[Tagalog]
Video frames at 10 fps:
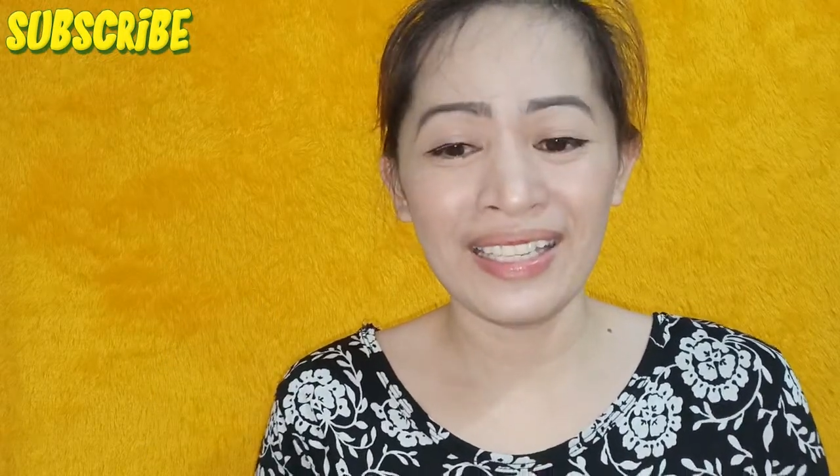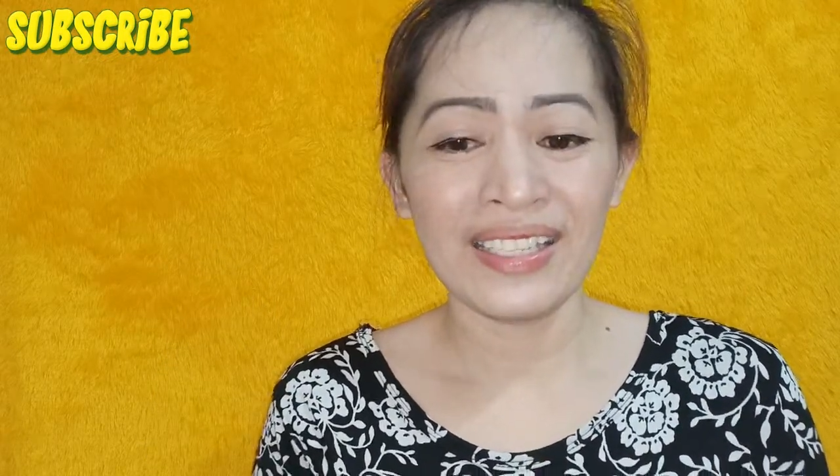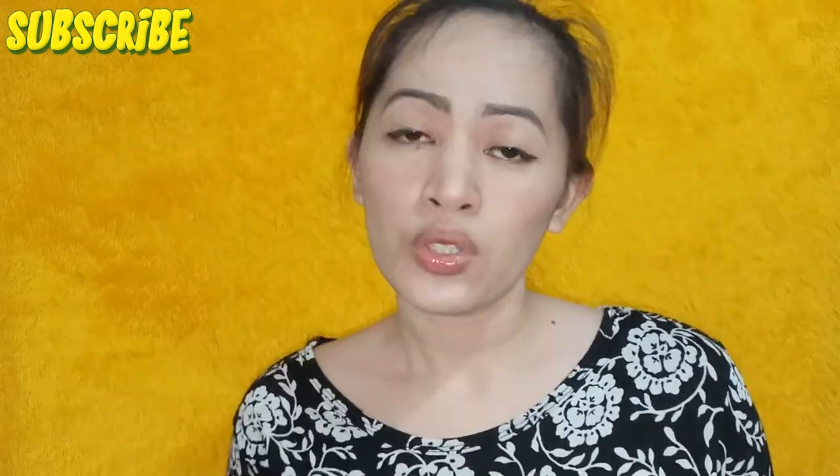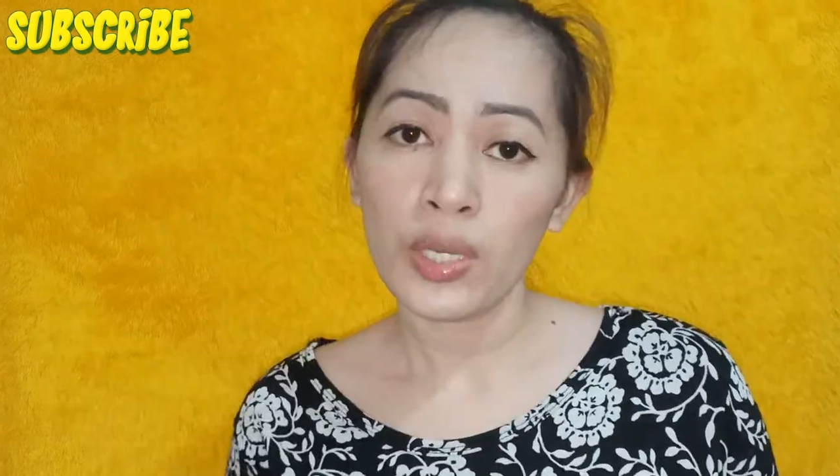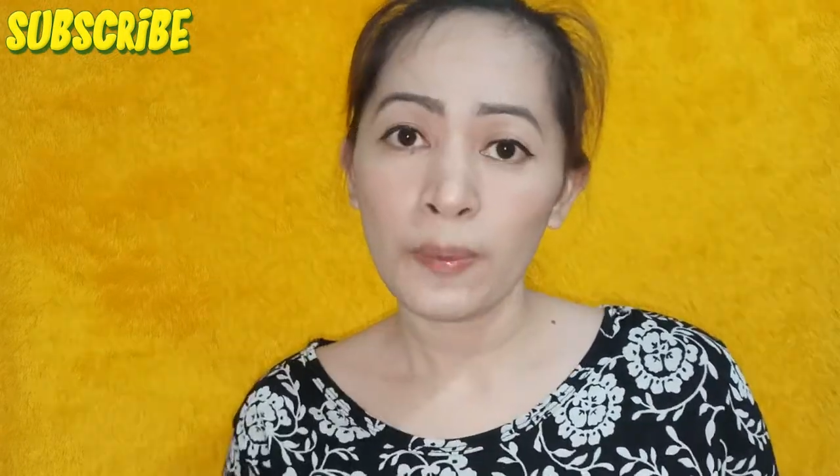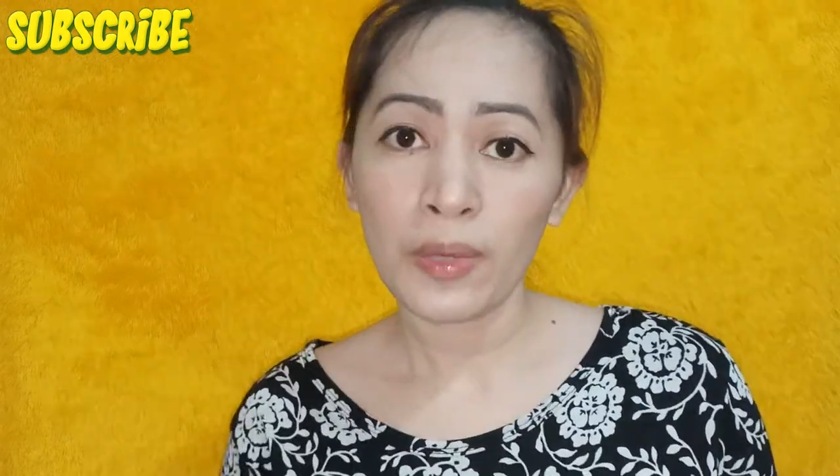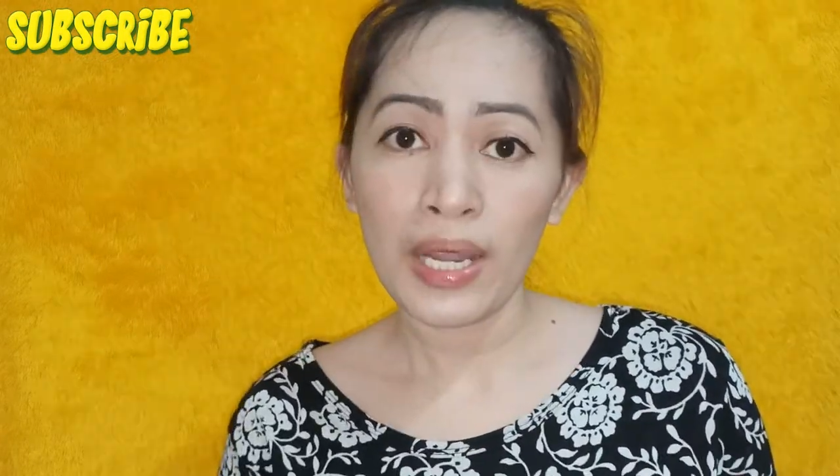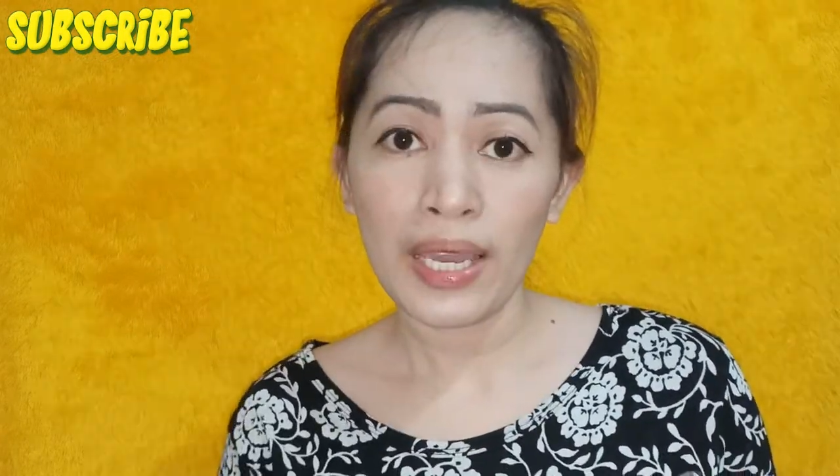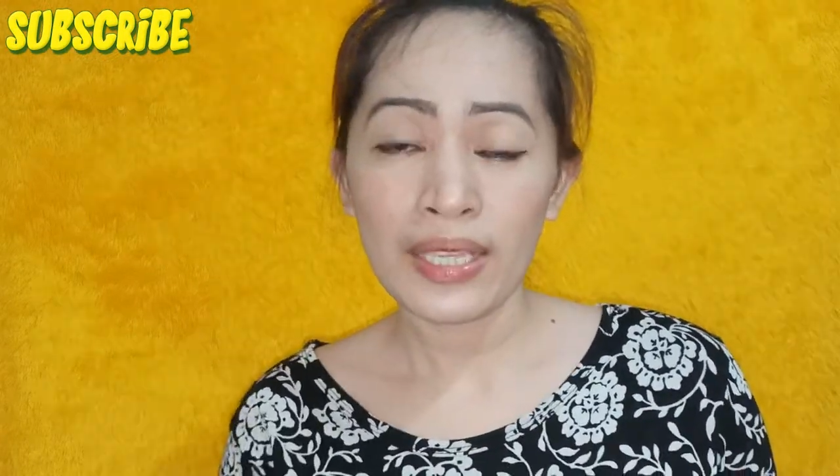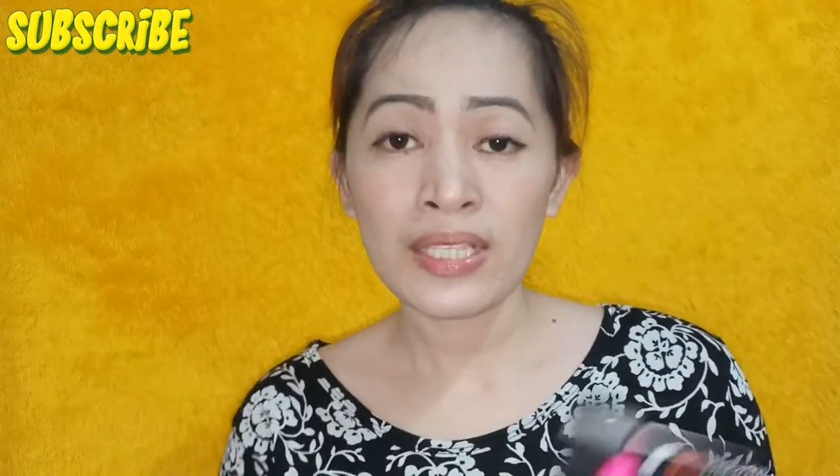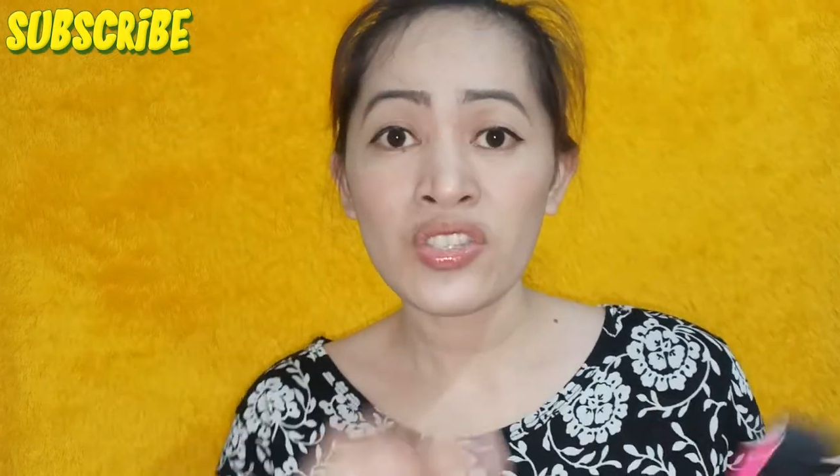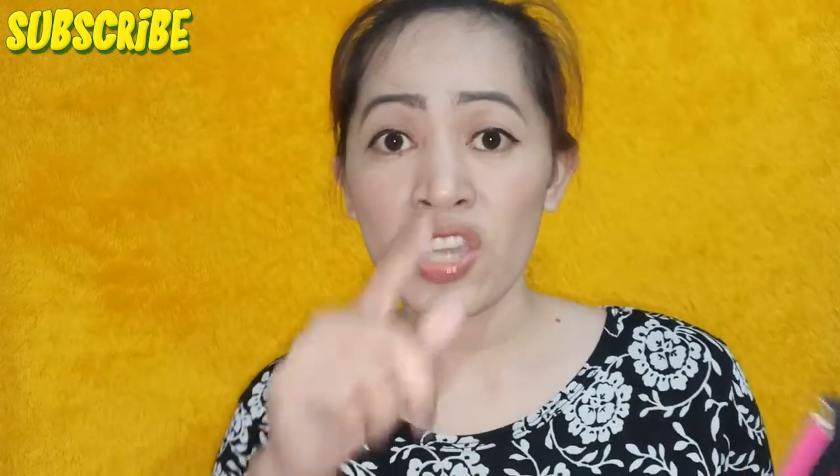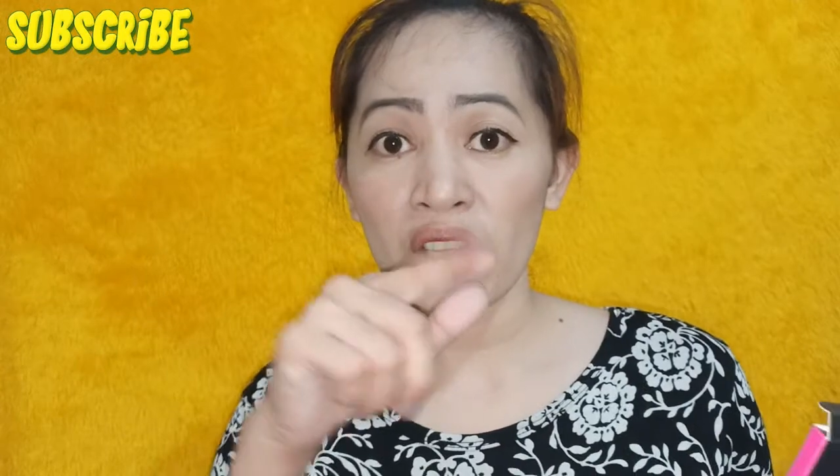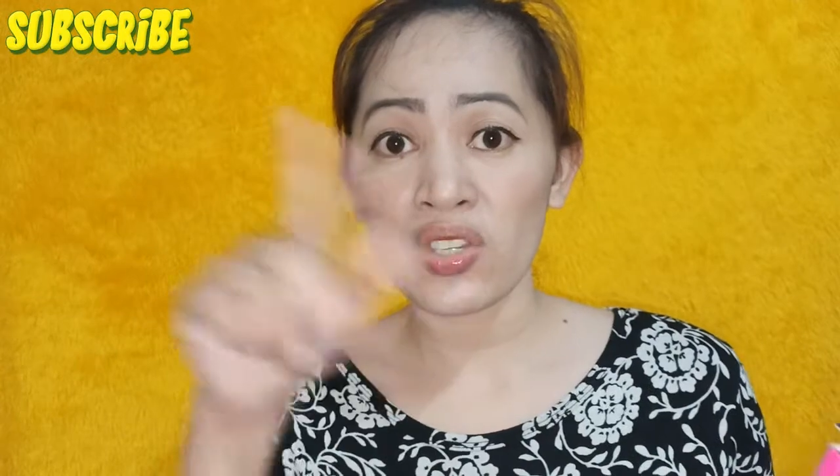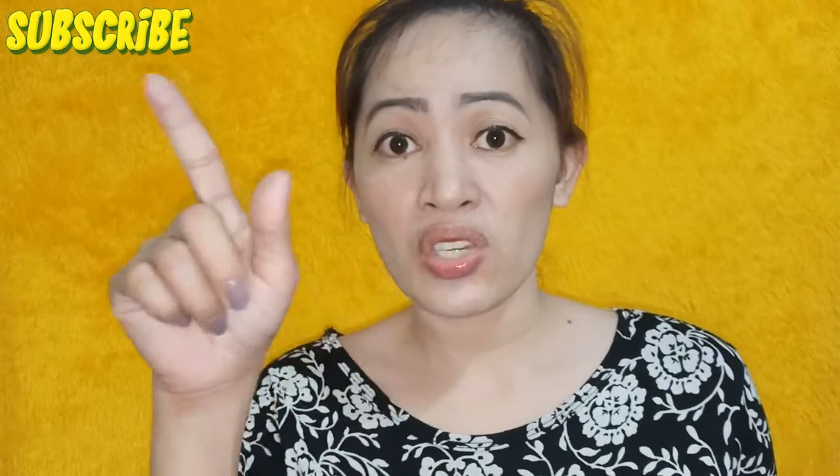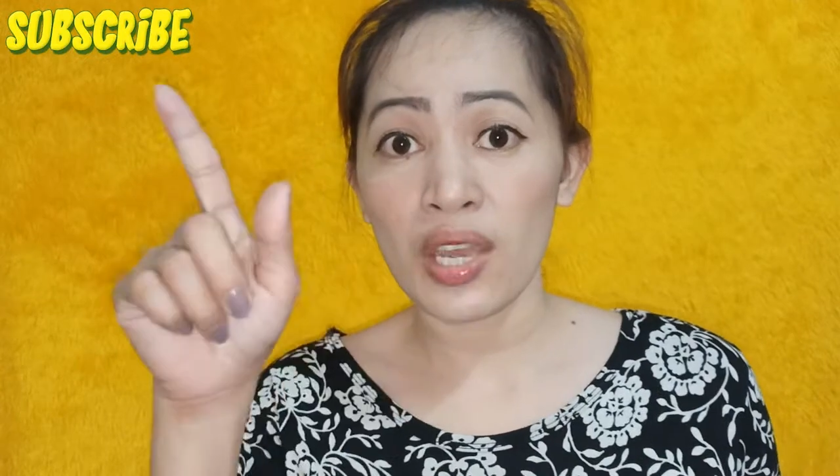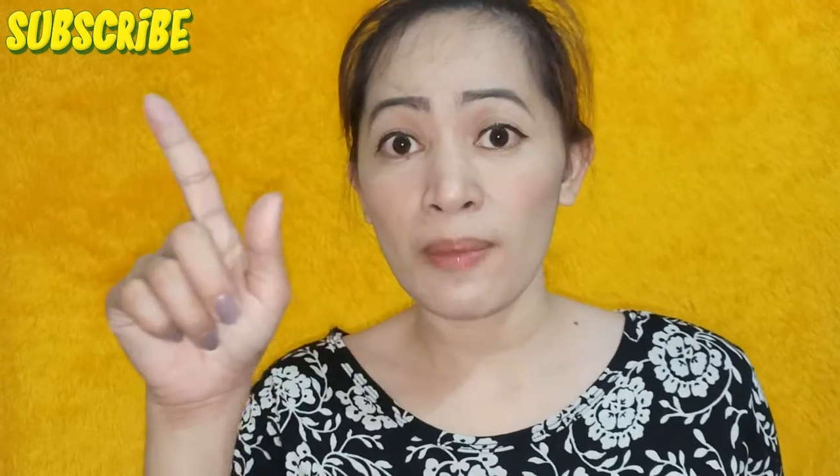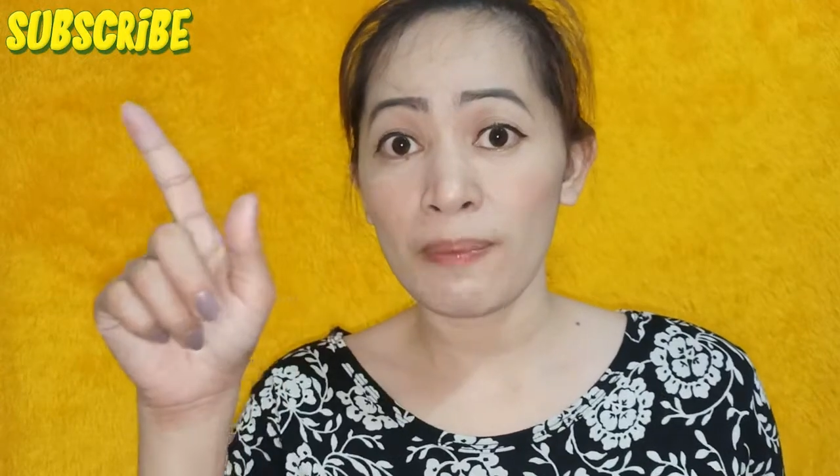So, the price, check siya.